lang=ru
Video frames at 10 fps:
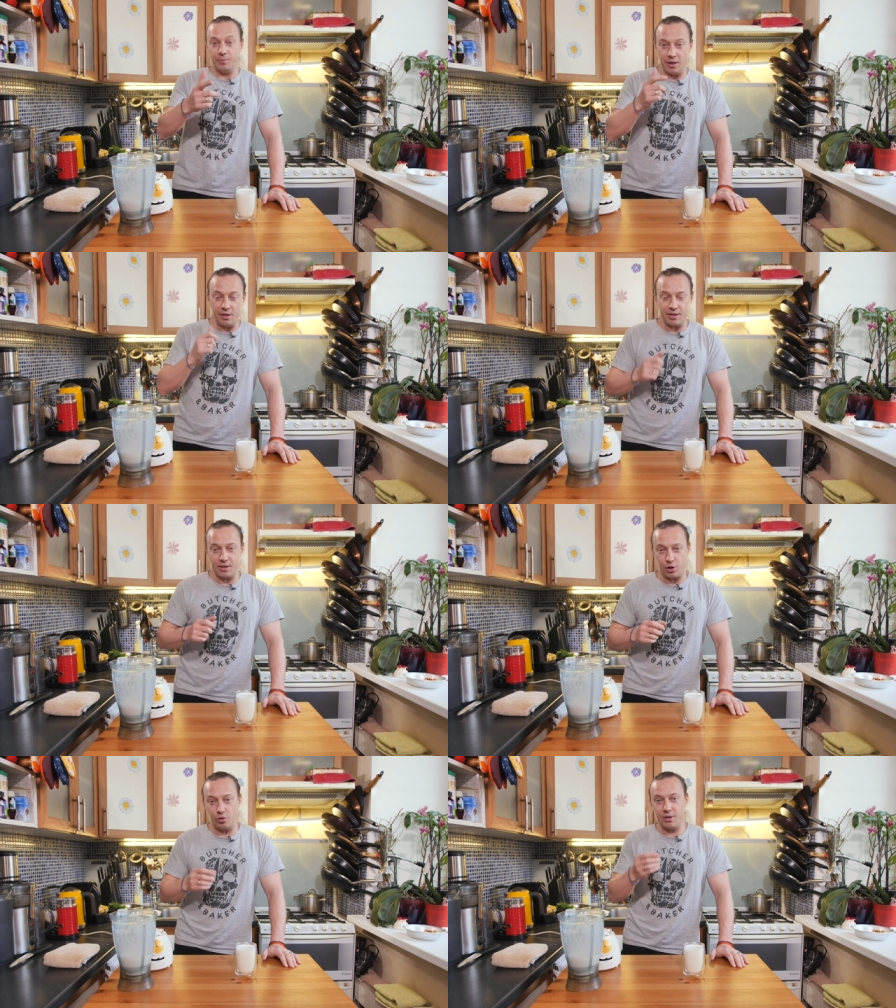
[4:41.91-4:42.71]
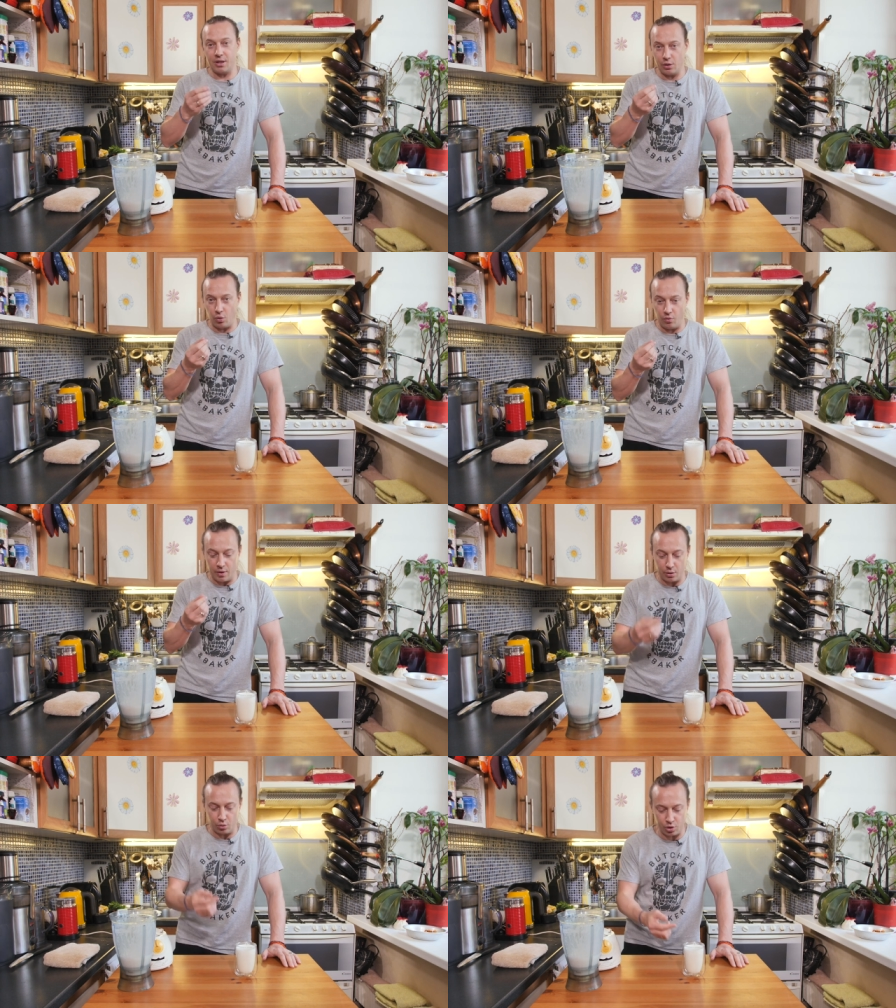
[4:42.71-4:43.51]
Единственное, что из
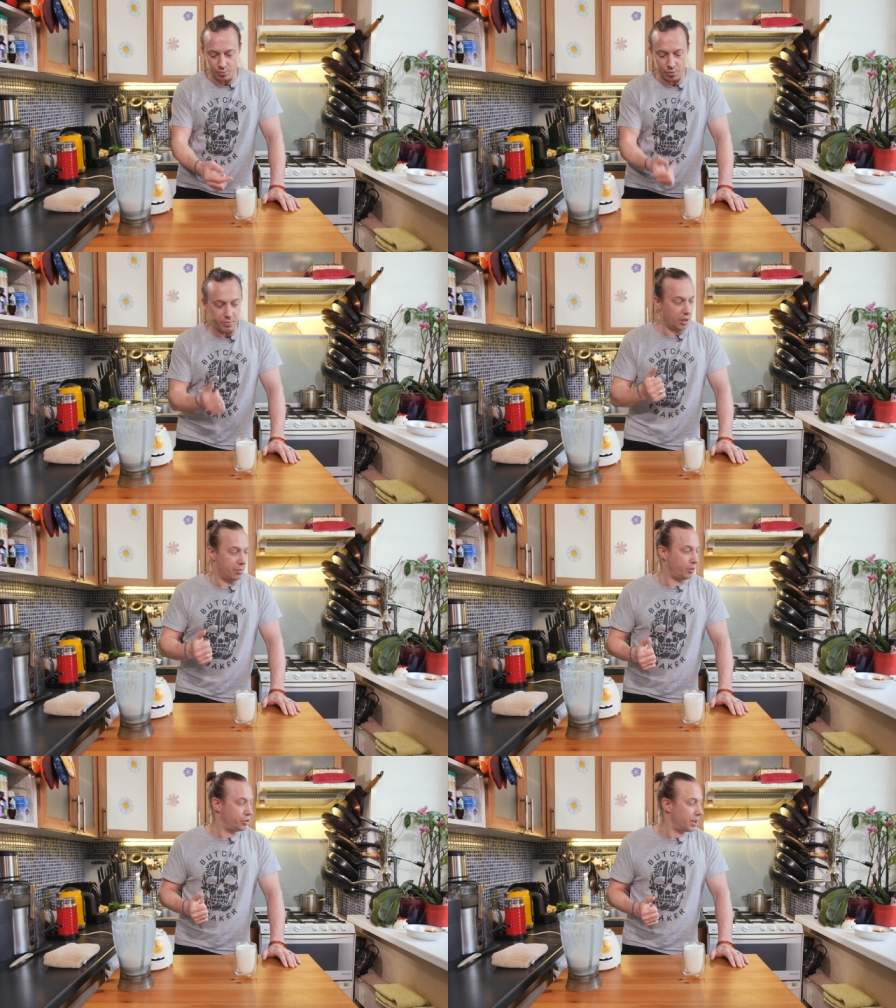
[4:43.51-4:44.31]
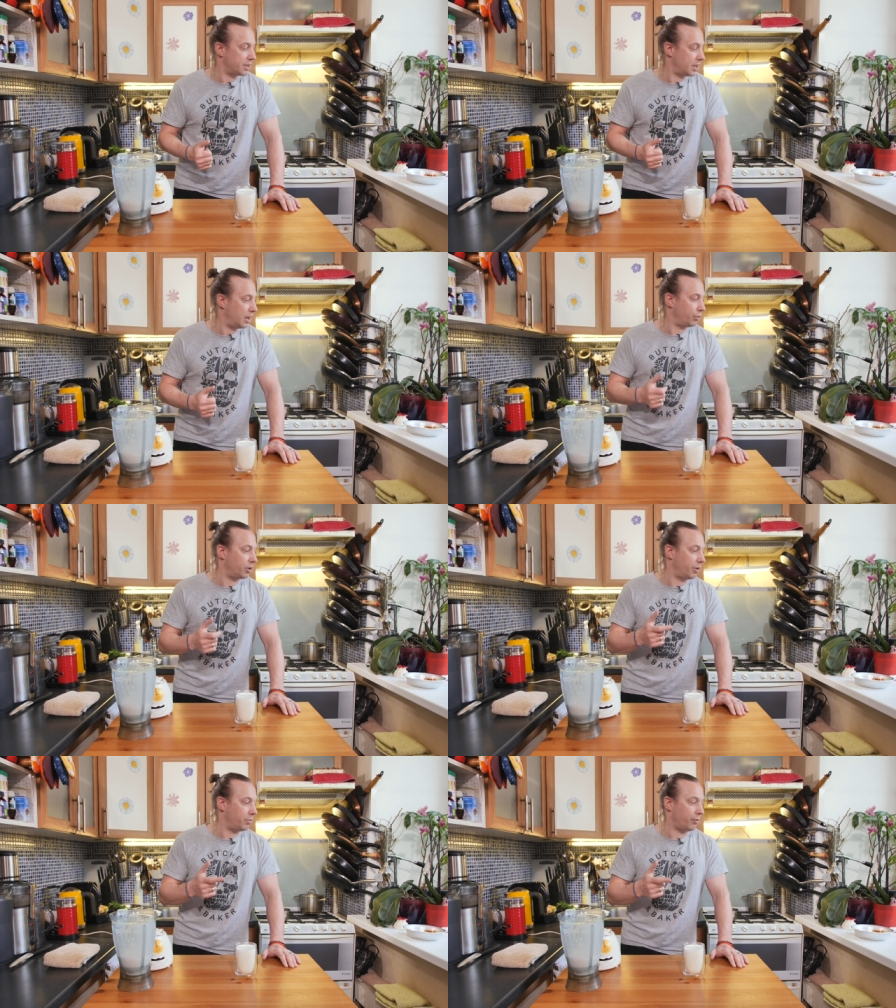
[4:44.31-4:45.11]
кедрового оно тоже будет белое получаться, а вот,
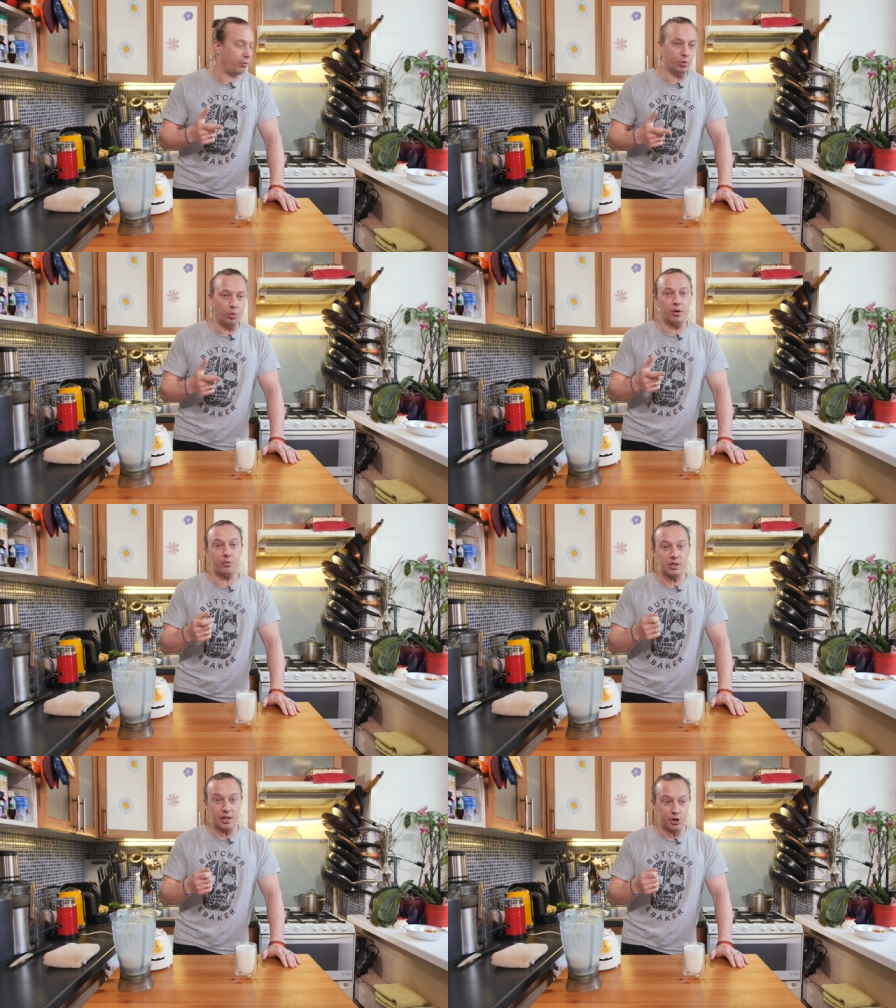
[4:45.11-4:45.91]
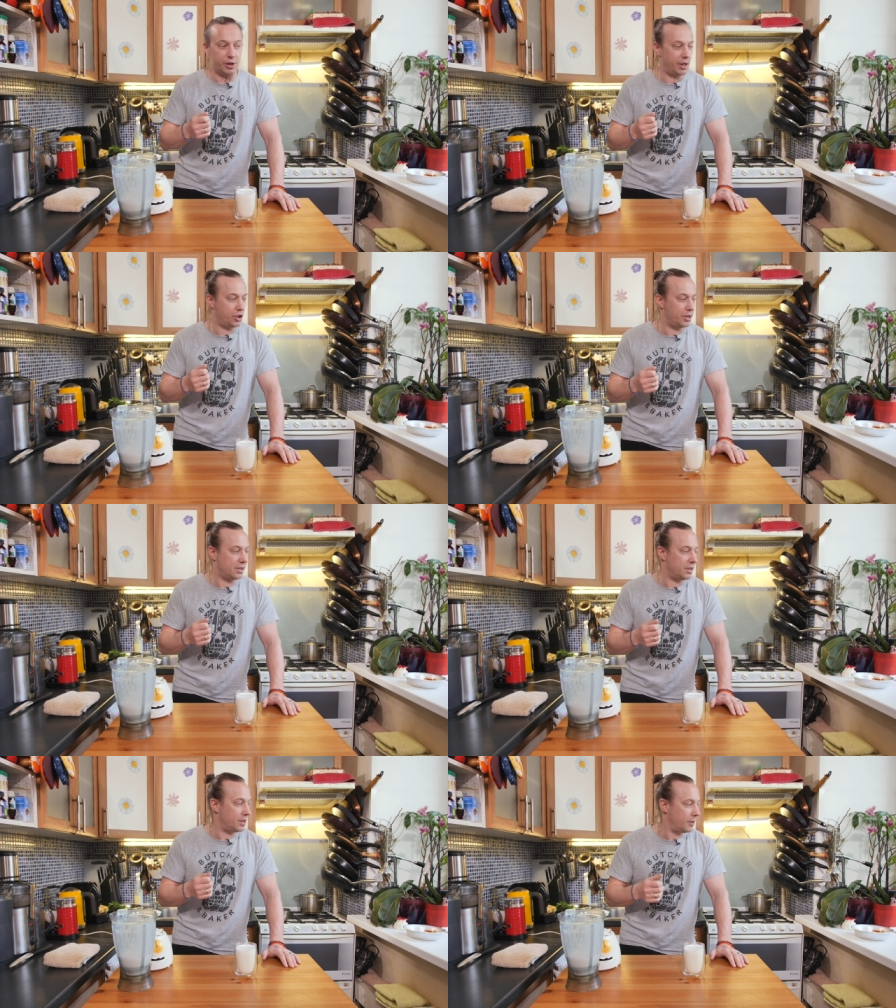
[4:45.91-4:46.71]
например, фундук его сложнее
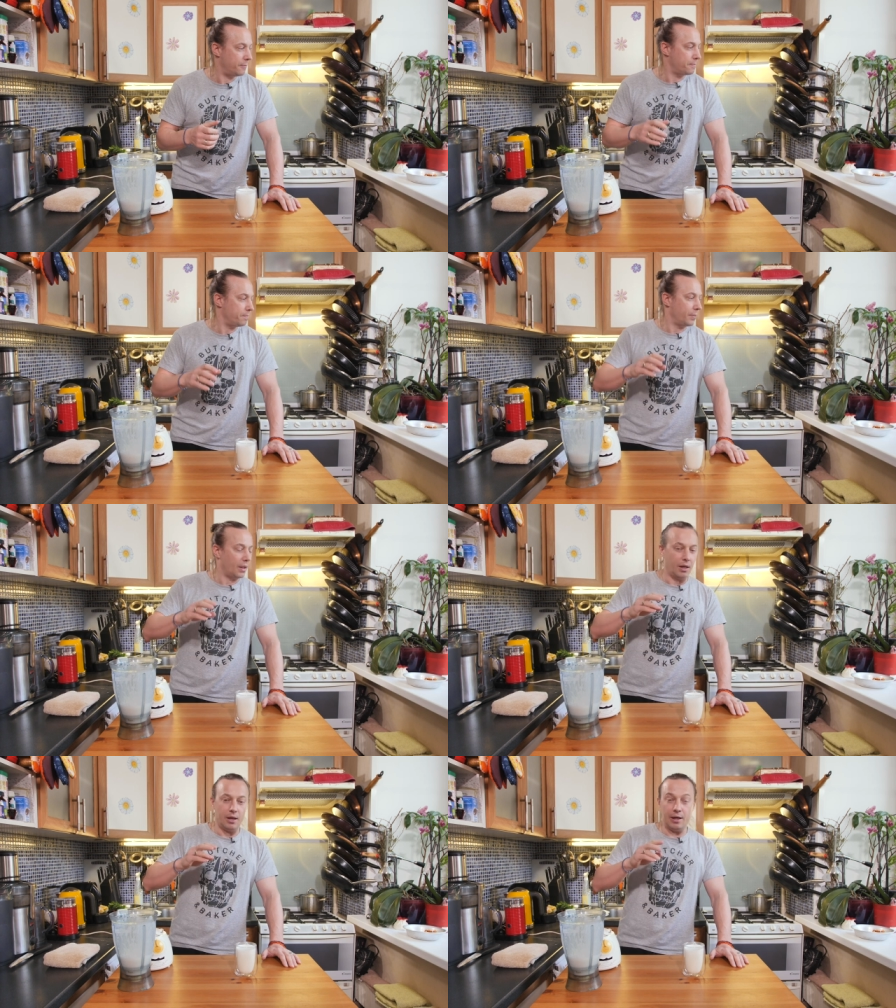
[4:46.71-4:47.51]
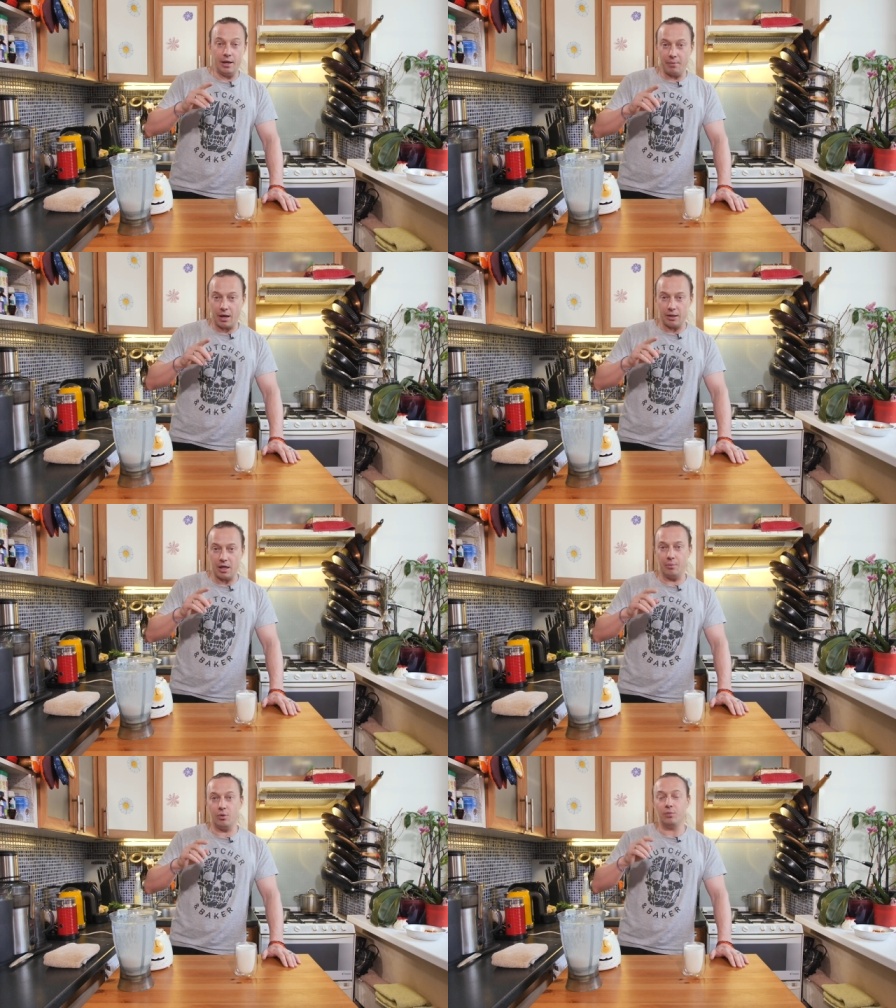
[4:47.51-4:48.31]
чистить, или
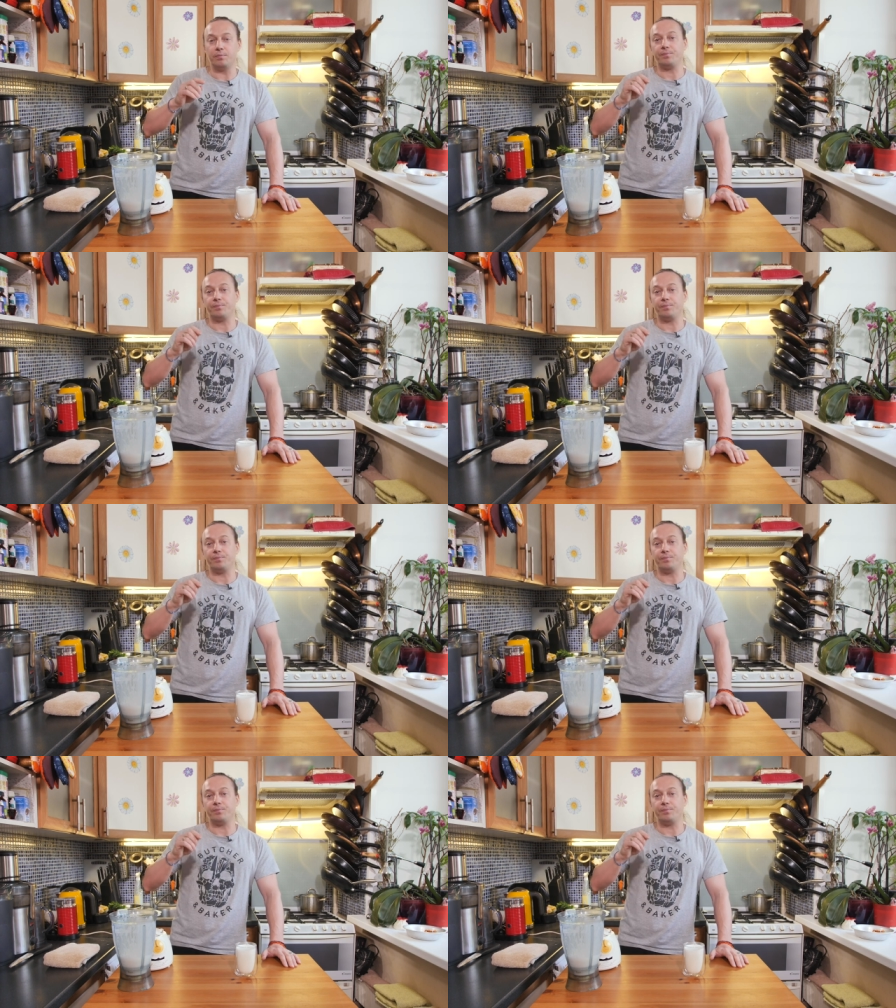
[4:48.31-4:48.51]
макадами.